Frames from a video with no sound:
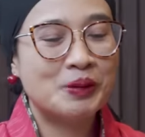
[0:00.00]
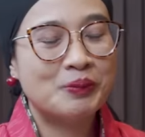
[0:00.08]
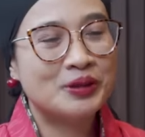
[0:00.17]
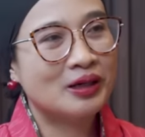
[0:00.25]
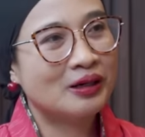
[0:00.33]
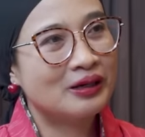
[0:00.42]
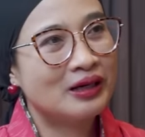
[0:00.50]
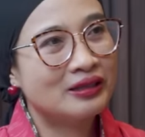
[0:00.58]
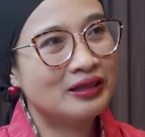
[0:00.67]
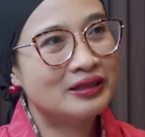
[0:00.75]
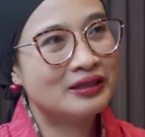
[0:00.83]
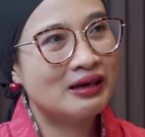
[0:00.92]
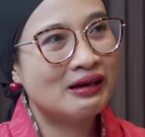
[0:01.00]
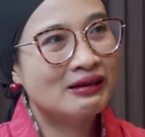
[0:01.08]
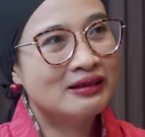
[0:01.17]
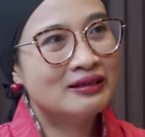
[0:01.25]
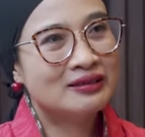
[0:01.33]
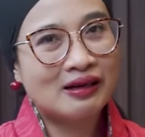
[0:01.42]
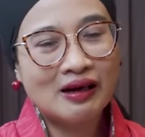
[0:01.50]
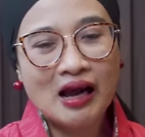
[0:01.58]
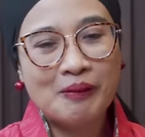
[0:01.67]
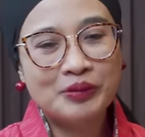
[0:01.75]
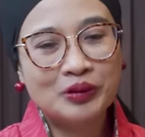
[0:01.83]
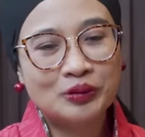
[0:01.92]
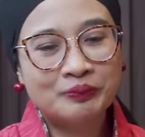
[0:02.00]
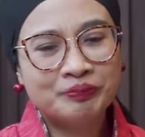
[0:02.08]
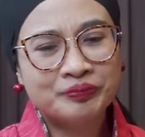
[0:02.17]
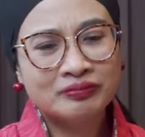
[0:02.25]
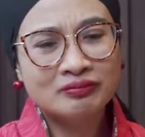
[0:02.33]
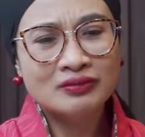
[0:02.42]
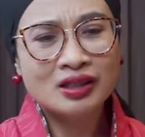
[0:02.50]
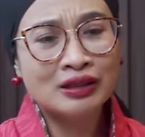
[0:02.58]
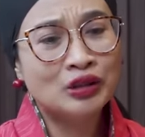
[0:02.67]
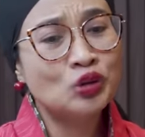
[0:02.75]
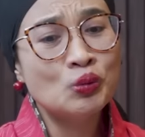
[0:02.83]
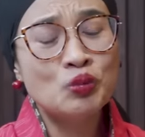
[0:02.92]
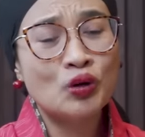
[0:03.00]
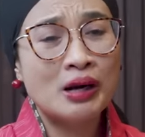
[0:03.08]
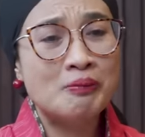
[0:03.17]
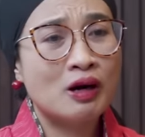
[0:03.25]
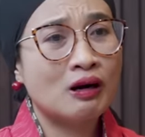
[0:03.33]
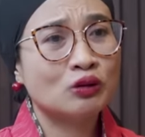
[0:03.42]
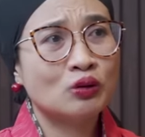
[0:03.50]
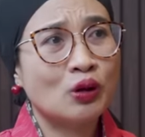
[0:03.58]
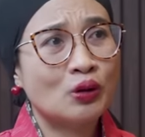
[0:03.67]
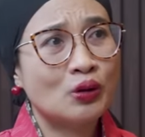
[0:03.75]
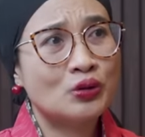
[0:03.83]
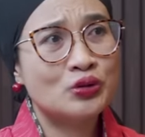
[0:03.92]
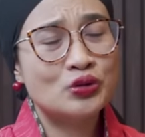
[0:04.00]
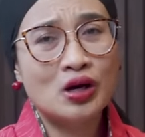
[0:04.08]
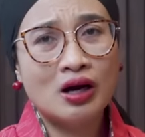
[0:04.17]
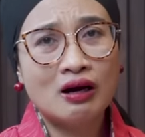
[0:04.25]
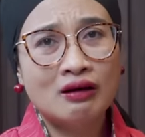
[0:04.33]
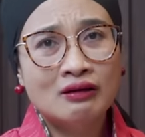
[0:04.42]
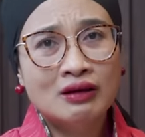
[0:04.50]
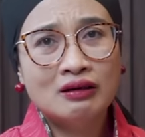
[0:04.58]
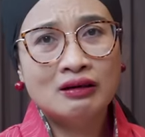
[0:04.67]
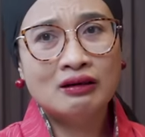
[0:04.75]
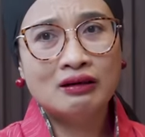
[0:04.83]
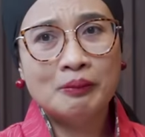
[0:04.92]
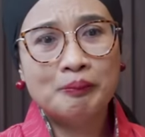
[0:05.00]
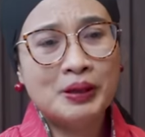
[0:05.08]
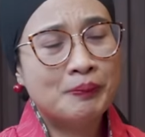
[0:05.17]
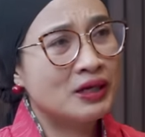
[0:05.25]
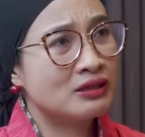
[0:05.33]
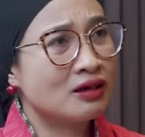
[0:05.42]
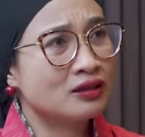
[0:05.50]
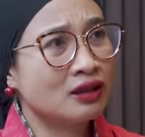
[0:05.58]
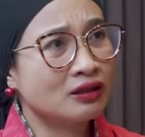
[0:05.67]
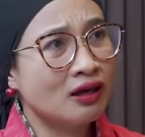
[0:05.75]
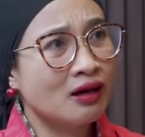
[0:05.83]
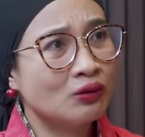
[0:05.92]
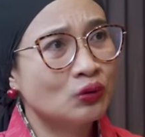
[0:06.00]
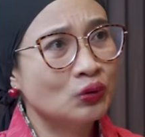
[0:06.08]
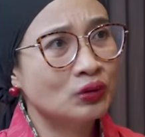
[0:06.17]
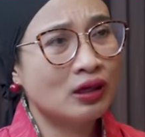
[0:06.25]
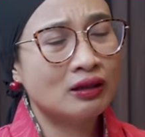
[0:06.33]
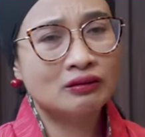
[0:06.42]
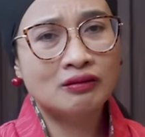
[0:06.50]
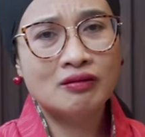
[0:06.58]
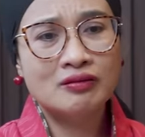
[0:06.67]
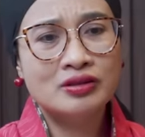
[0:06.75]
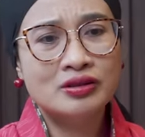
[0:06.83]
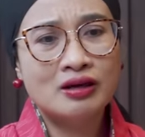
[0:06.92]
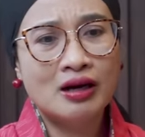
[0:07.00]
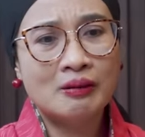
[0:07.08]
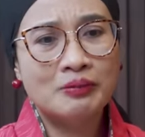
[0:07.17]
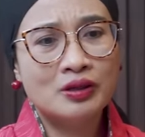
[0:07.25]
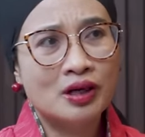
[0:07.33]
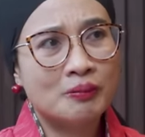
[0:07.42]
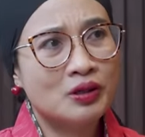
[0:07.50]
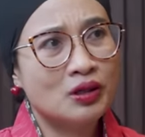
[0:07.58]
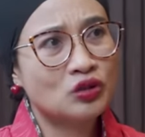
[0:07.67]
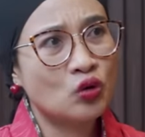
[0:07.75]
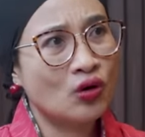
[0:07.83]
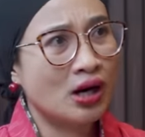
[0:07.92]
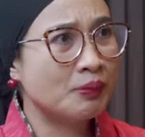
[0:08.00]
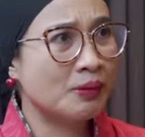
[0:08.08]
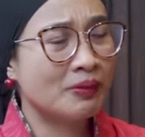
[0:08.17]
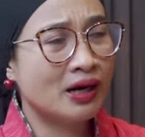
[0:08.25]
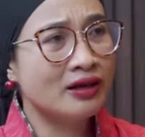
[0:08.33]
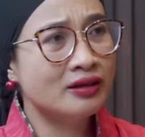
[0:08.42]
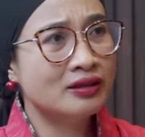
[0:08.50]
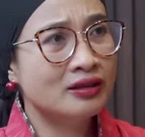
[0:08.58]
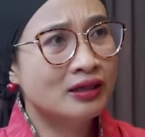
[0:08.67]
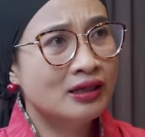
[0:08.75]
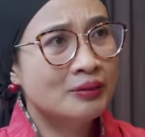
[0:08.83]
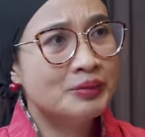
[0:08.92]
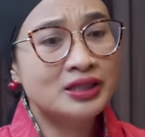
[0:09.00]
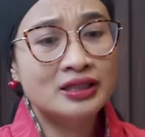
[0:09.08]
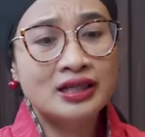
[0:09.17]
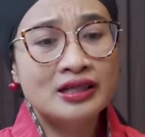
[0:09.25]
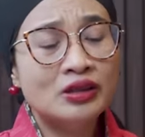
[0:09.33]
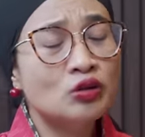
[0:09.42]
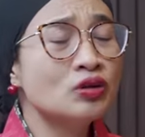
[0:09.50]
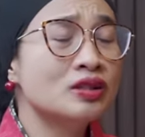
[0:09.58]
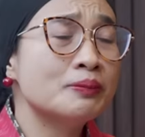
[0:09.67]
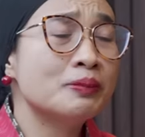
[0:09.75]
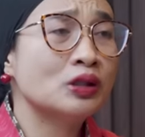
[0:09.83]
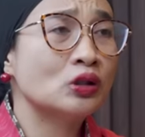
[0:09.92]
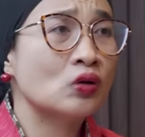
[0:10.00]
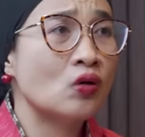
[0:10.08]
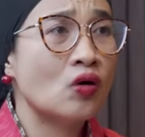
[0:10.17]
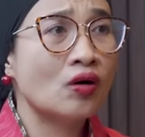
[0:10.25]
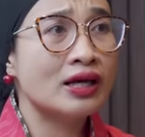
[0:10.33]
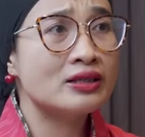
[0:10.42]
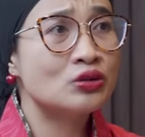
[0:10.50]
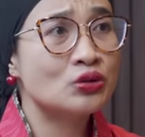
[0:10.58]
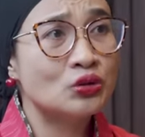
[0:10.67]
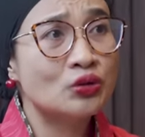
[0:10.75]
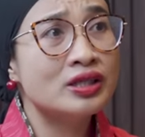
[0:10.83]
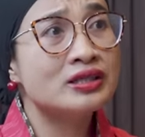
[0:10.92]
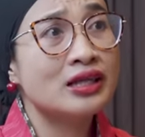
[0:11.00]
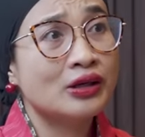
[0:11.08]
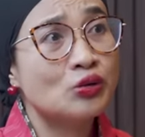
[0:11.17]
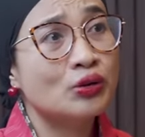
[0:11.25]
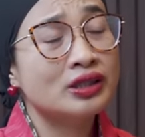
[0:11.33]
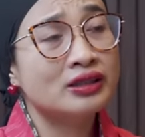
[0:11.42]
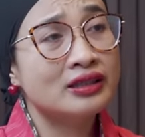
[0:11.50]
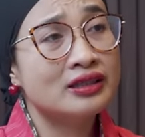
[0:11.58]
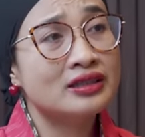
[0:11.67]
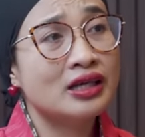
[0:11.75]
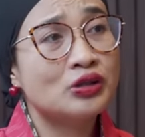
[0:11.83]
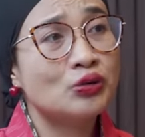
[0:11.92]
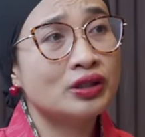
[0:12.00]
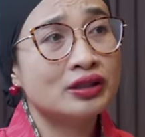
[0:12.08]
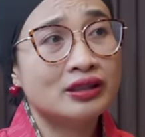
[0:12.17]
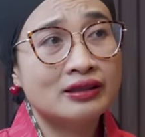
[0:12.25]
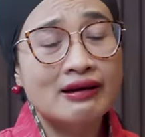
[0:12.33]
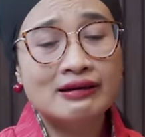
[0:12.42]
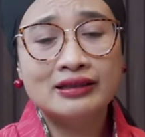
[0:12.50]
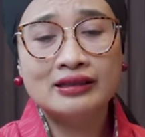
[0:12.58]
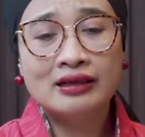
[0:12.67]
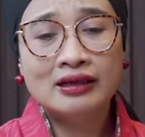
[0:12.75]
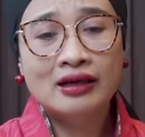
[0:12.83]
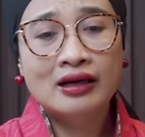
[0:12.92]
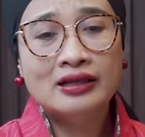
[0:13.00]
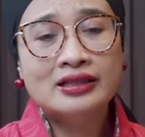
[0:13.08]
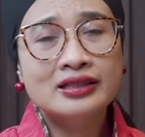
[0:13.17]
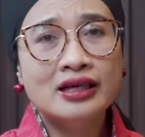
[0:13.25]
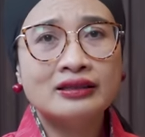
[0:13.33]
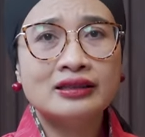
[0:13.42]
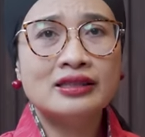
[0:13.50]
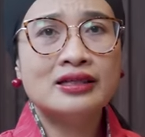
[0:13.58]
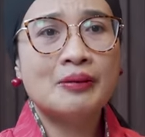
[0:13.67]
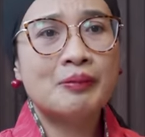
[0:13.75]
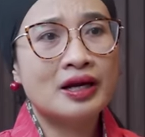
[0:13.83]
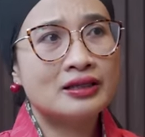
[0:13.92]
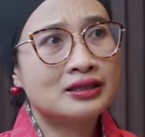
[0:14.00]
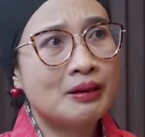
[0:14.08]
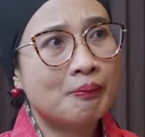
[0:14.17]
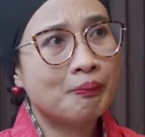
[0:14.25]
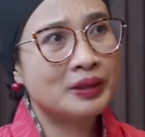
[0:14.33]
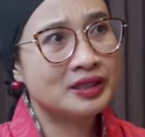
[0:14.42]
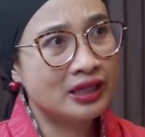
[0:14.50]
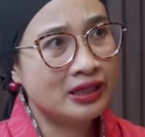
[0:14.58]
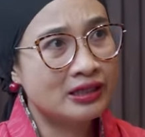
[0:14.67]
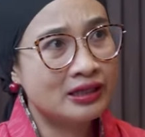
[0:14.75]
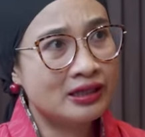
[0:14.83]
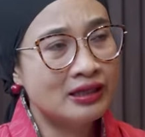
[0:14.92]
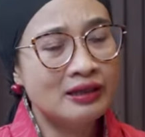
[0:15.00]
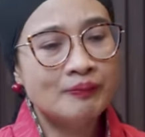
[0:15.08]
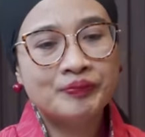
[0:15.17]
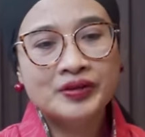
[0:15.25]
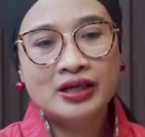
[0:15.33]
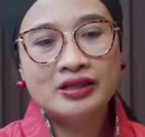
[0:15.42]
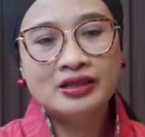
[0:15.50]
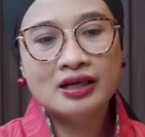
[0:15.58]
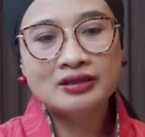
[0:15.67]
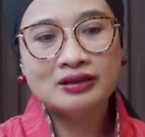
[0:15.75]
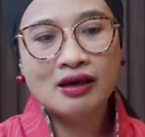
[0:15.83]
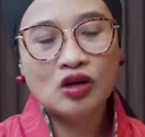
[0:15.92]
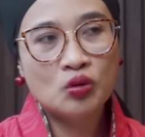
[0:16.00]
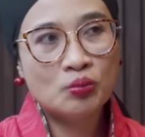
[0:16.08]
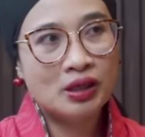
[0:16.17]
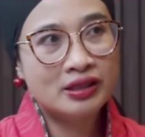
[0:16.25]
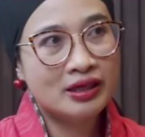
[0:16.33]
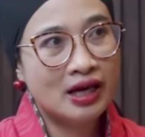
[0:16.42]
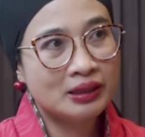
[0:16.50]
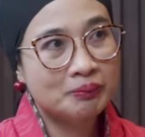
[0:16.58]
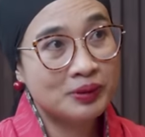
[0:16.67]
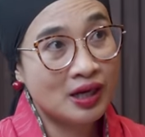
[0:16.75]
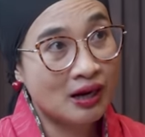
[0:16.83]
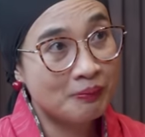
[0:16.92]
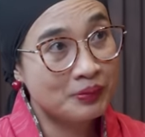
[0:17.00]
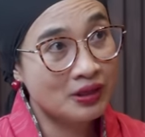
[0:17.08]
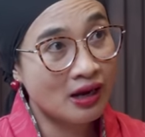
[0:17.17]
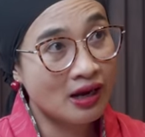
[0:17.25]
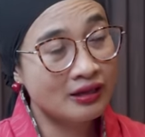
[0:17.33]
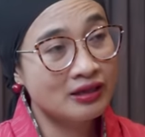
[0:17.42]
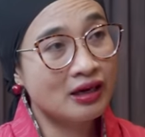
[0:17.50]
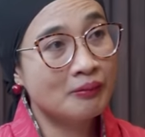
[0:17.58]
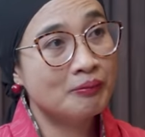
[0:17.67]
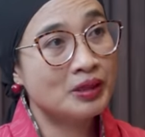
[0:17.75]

pemimpin yang kelihatannya seram gitu. Itu bukan berarti karena dia uh, bebas rasa takut atau dia benar-benar seorang pemberani. Bisa jadi itu dibentuk oleh justru insecurity insecurity hmm. tadi. Dia tidak merasa percaya diri, dia selalu melihat pihak-pihak yang